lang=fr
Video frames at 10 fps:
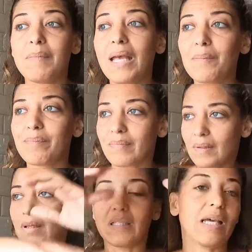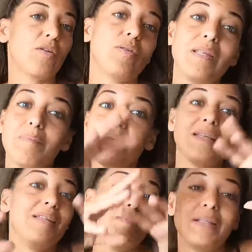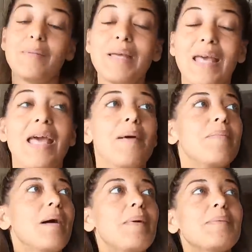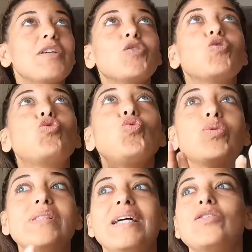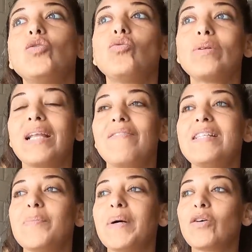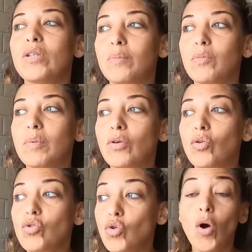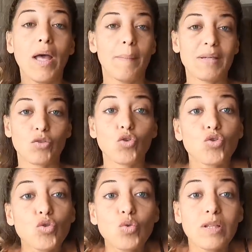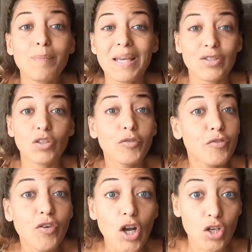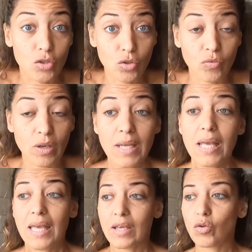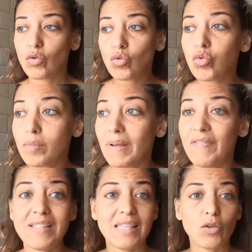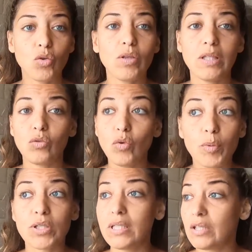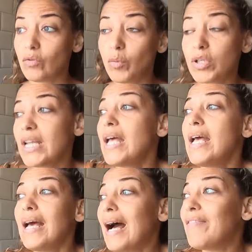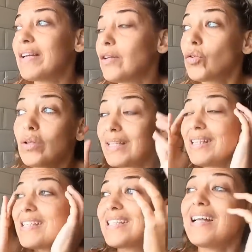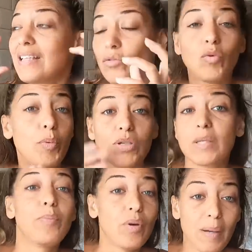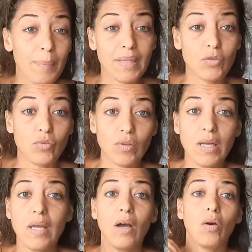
Mais il n'y a que d'aimer, d'aimer, d'aimer. Mais en même temps, de tout ça, est-ce que toute la vie, c'est pas que des moments cruciaux Parce que je suis une personne folle, tu vois. Et que toute ma vie, c'est que des nouveaux projets, des nouveaux projets. Avec l'enfant, on a déjà des nouveaux projets pour après, tu vois.